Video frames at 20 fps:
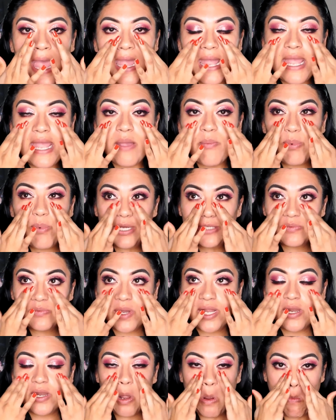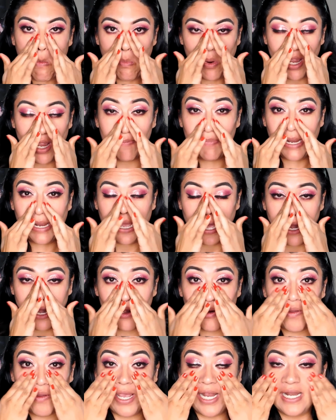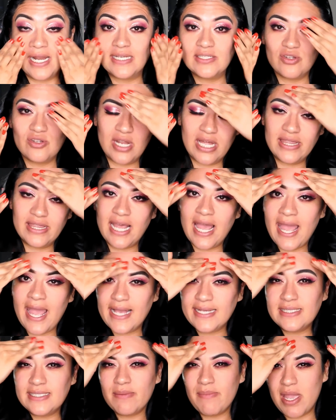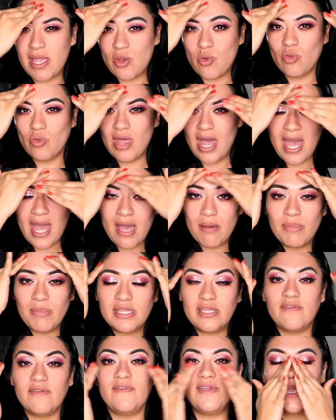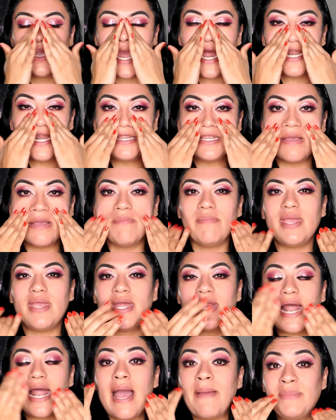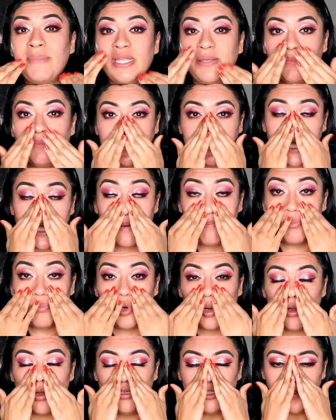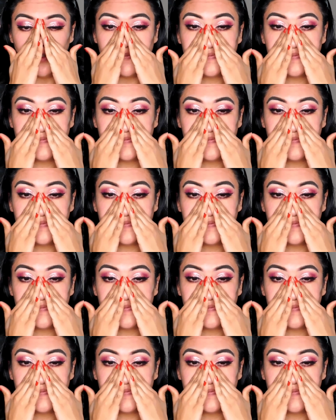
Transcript: Y pues bueno, voy a aplicarlo en la zona T. Este me ayuda a matificar y también a minimizar poros.